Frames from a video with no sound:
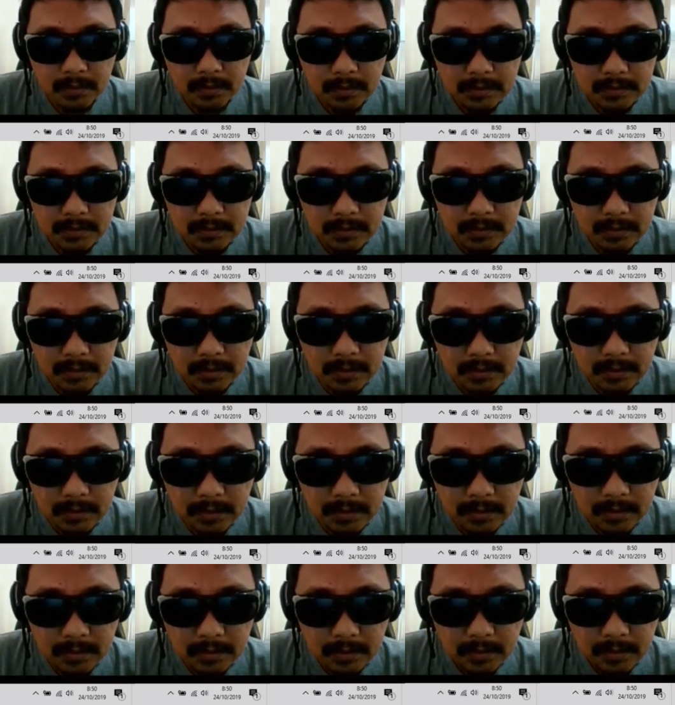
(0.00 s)
di sini
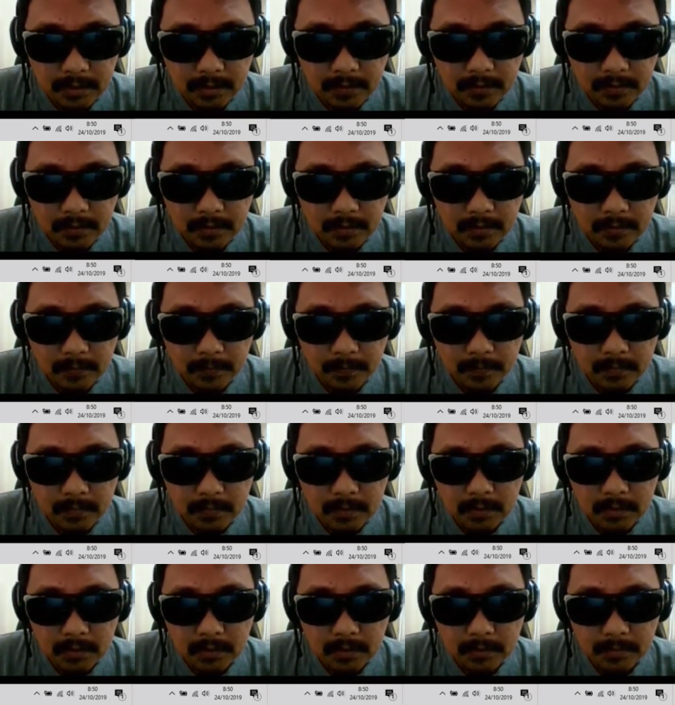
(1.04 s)
ada
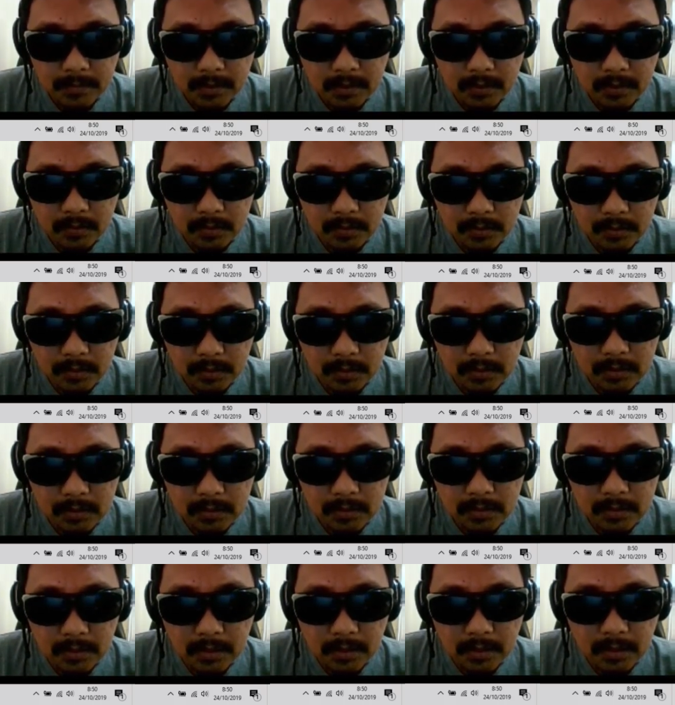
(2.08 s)
uh, menu
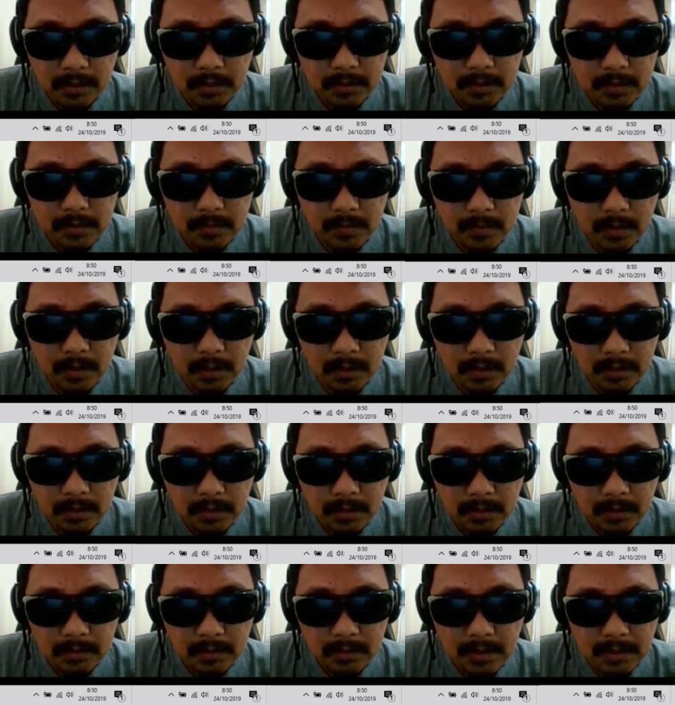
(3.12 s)
use small
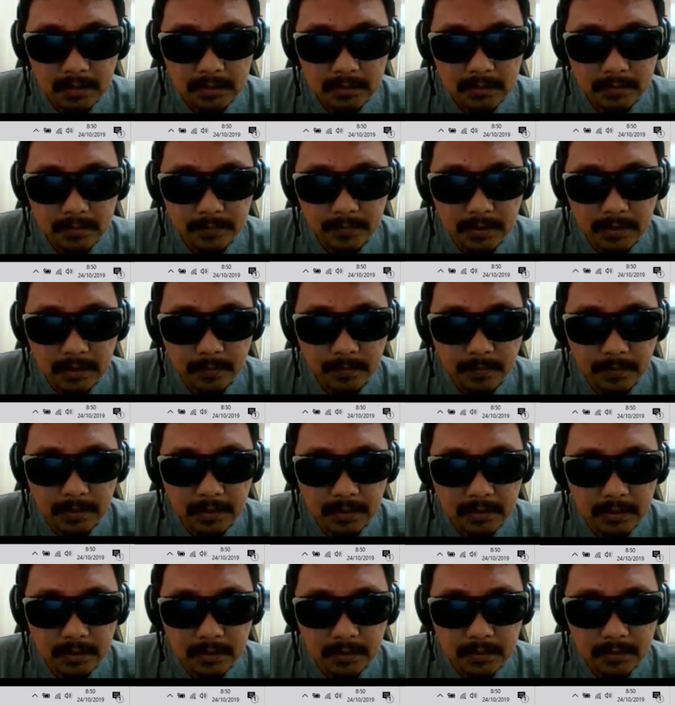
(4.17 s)
taskbar
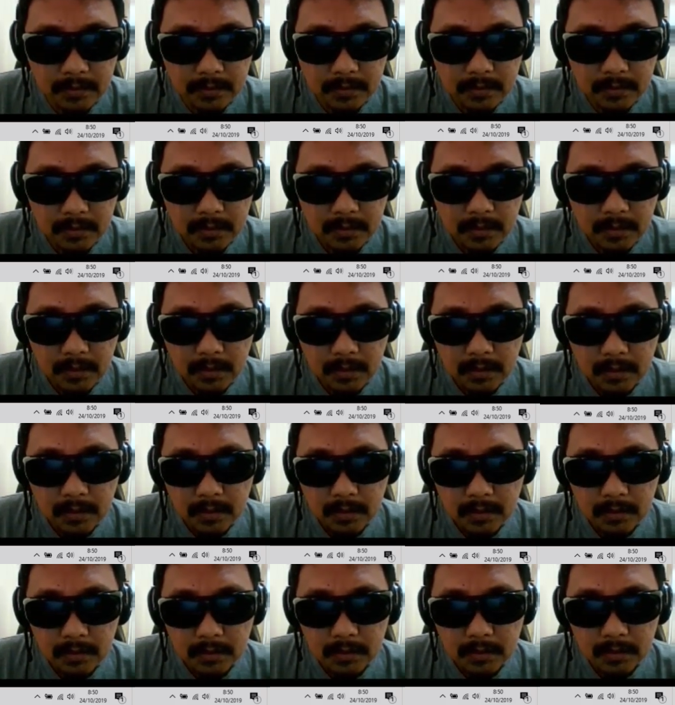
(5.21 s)
button
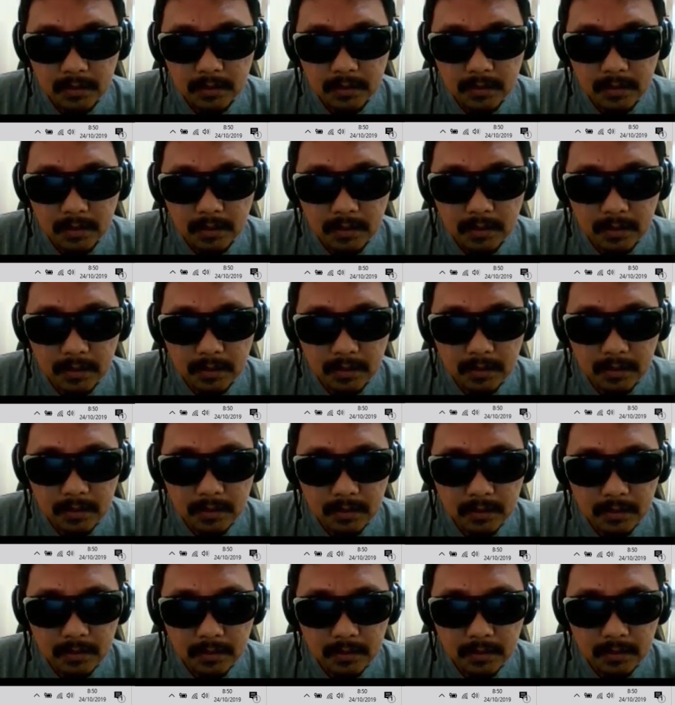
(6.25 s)
kita
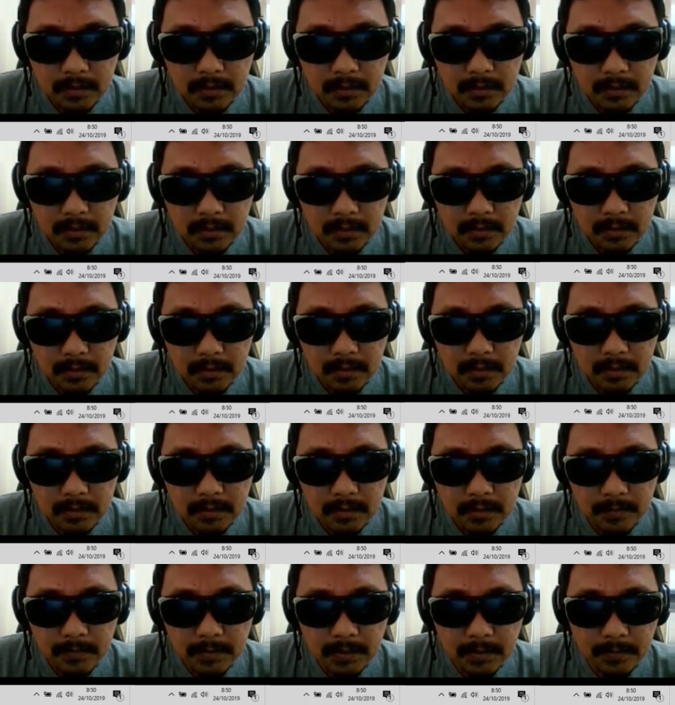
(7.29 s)
klik
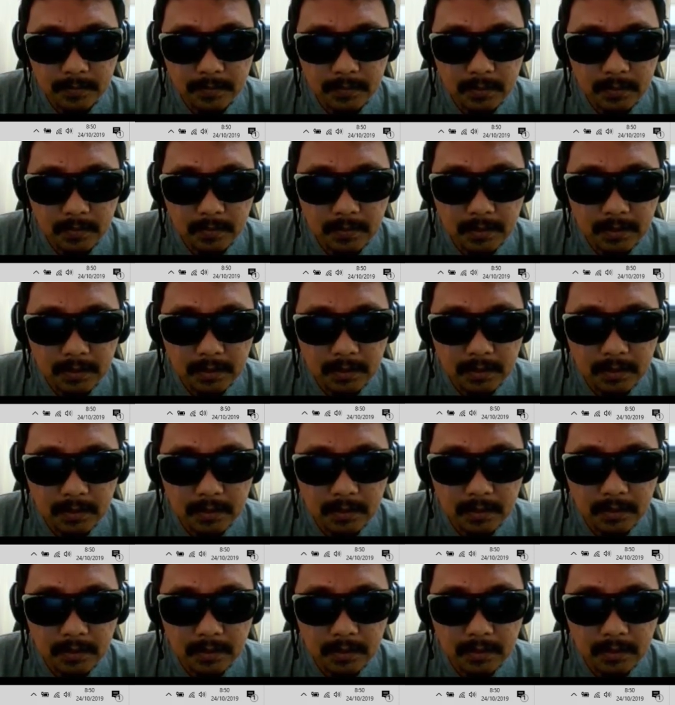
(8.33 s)
sampai berwarna